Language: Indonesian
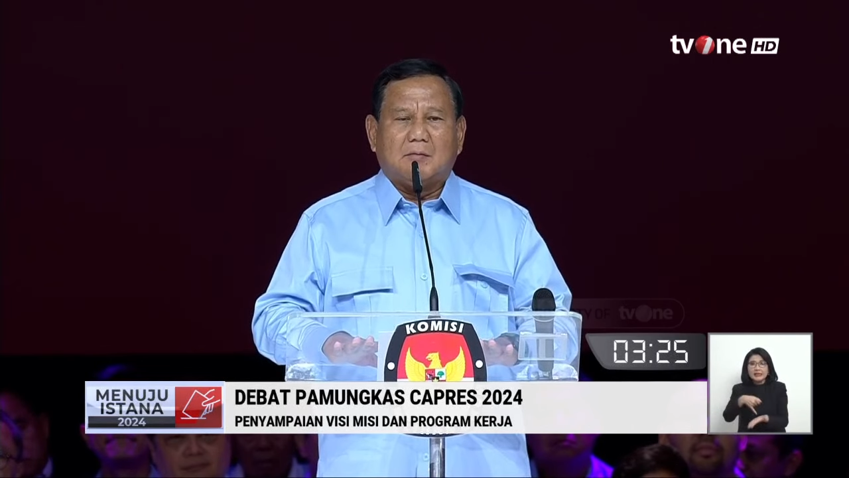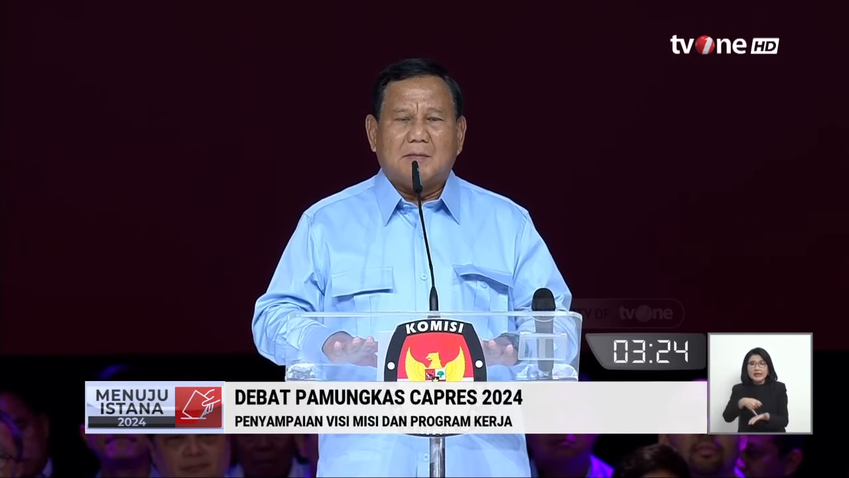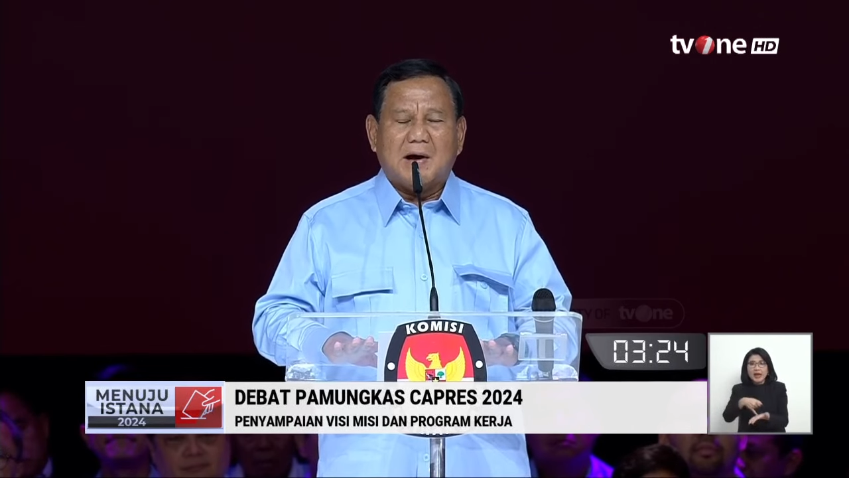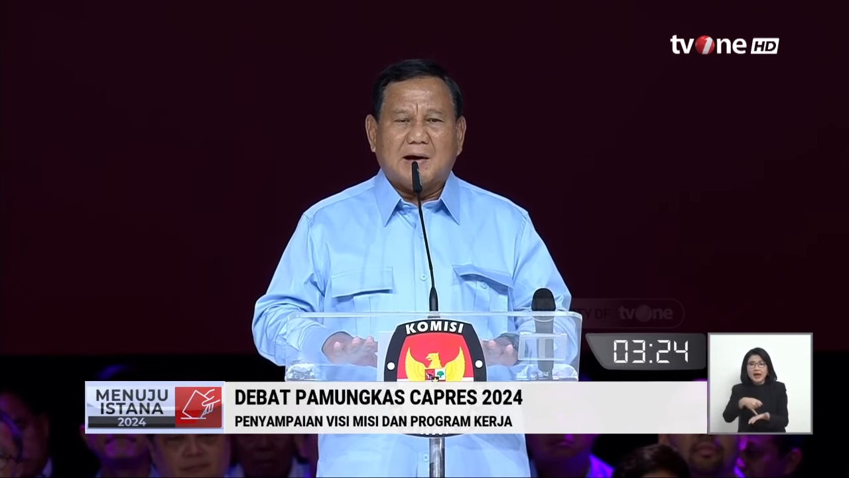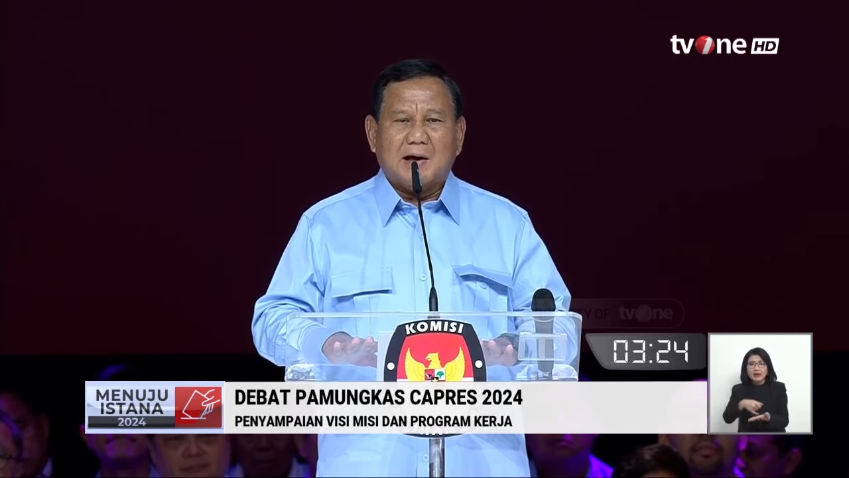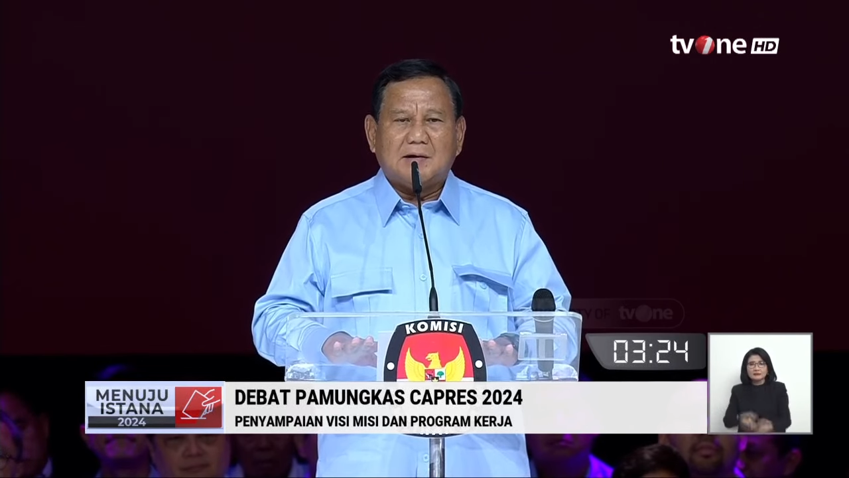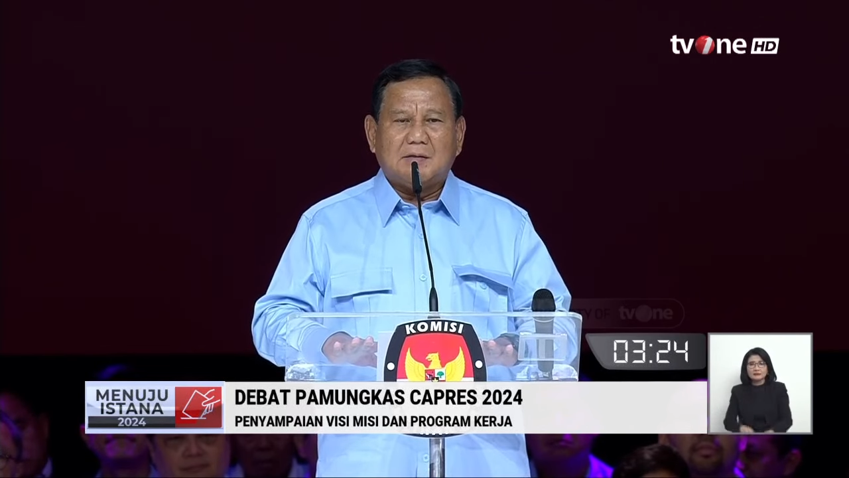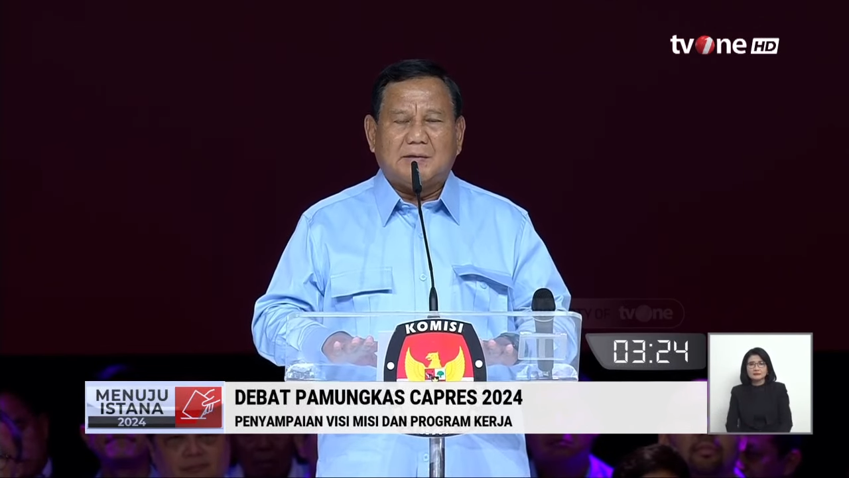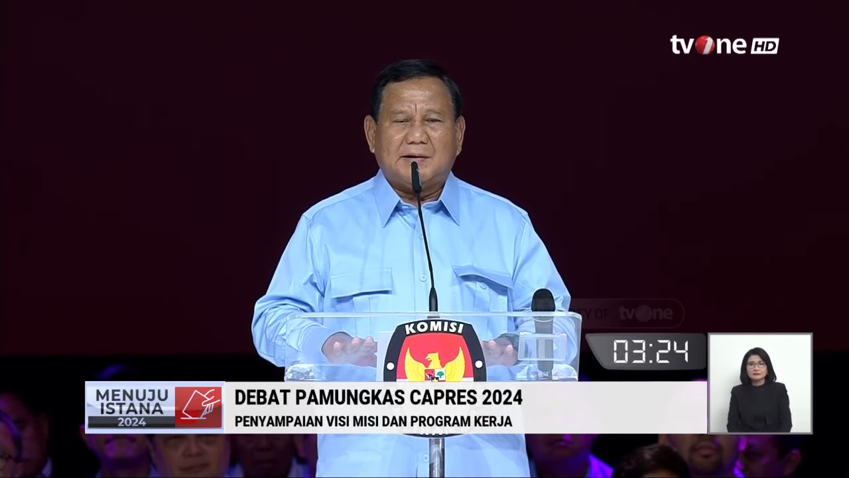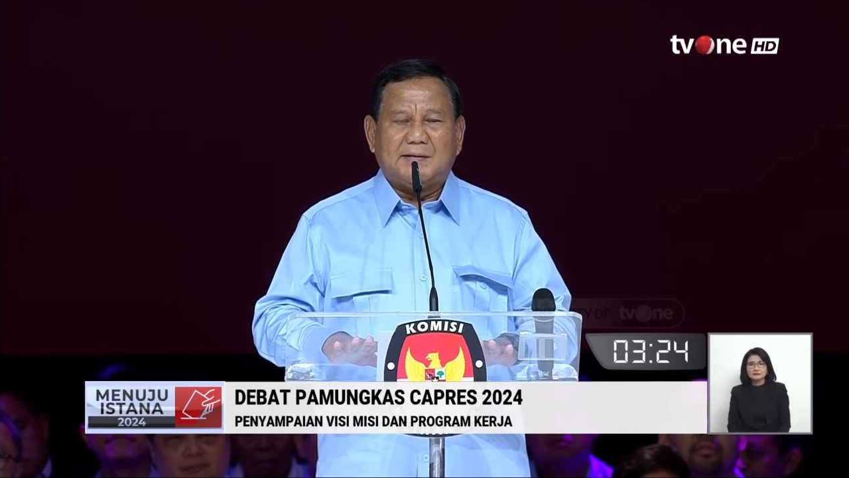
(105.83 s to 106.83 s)

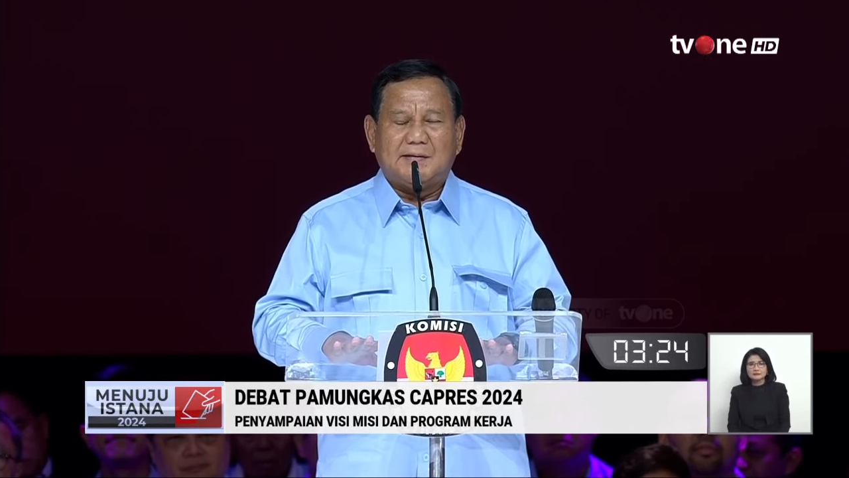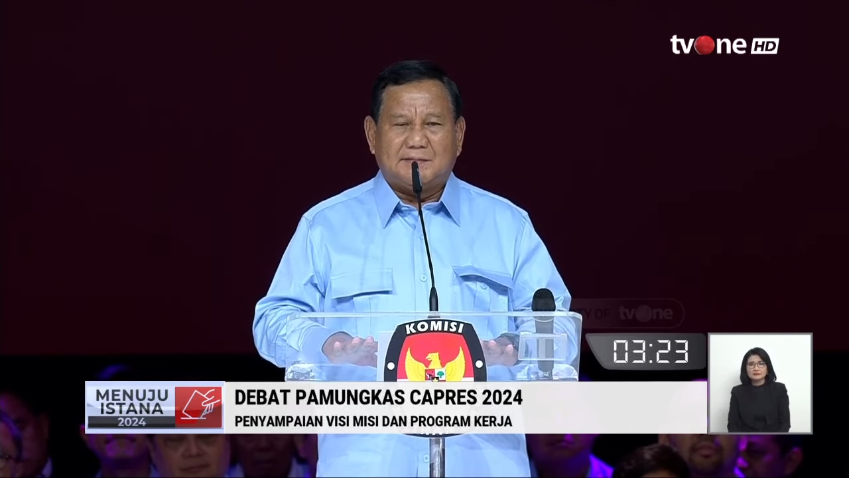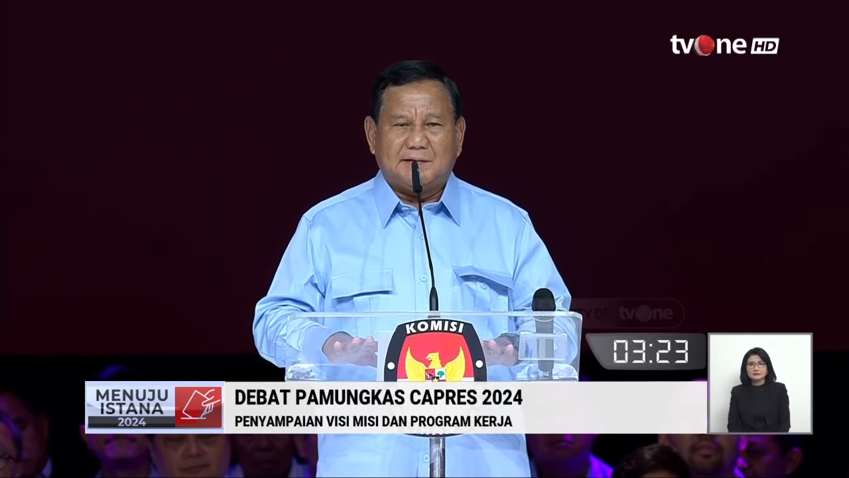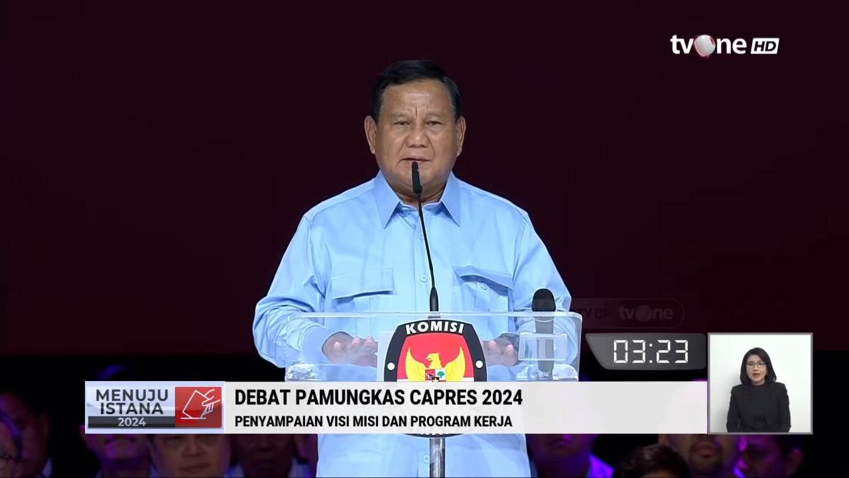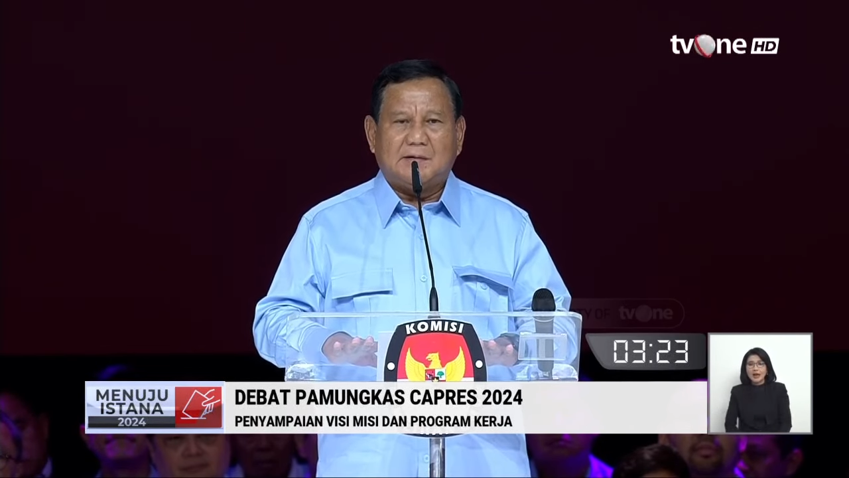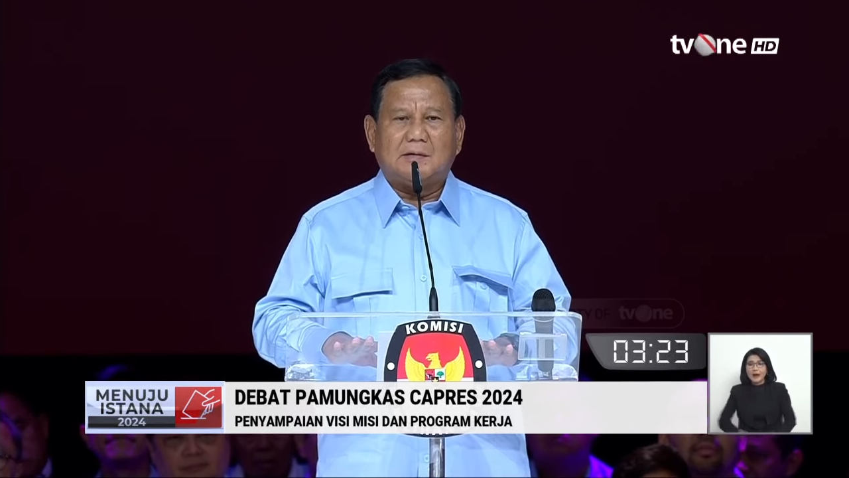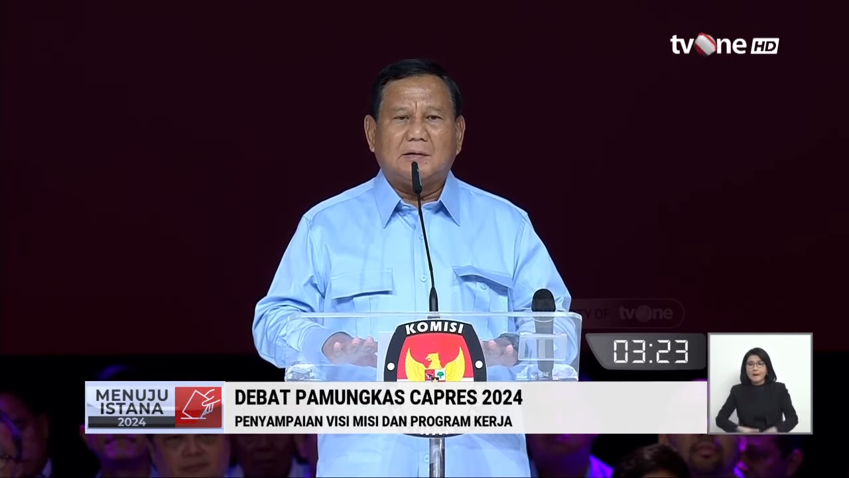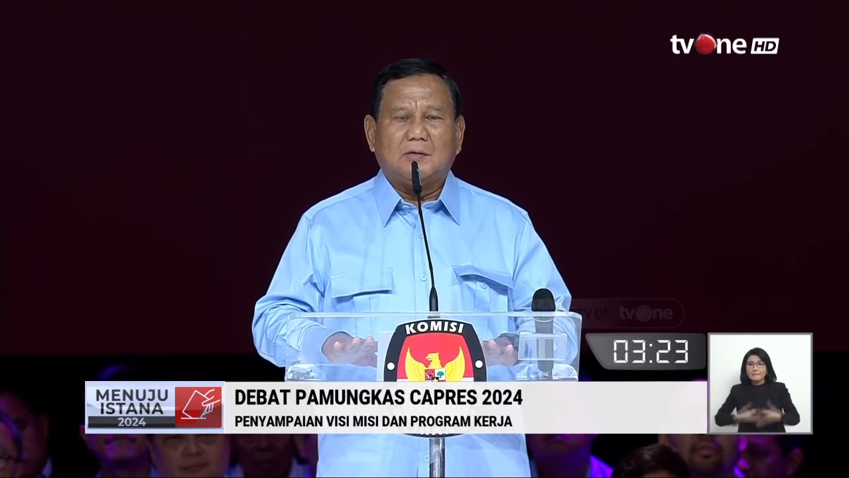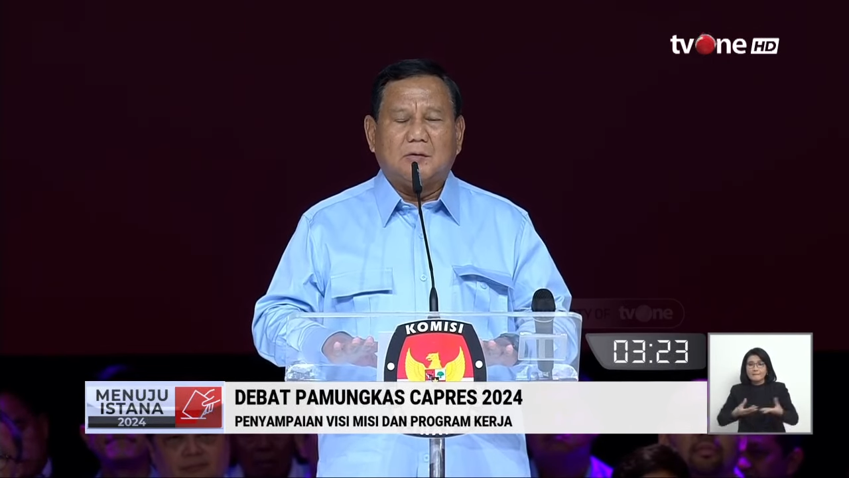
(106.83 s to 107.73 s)
makan bergizi